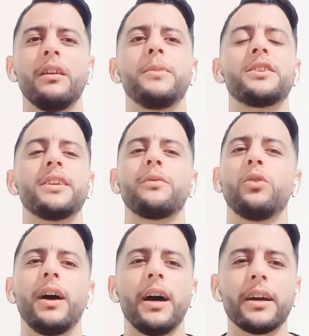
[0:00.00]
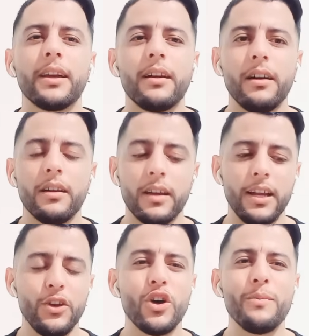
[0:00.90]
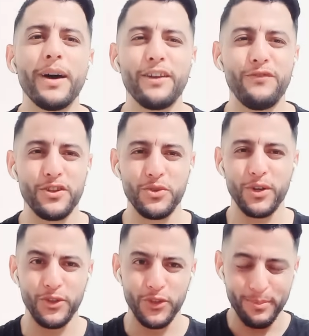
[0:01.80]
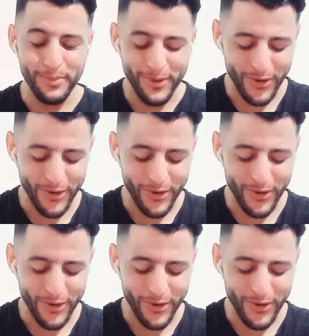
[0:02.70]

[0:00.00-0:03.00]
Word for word: باش تعرفوا الحقيقه قال اليوم غنفرشوا الكذوب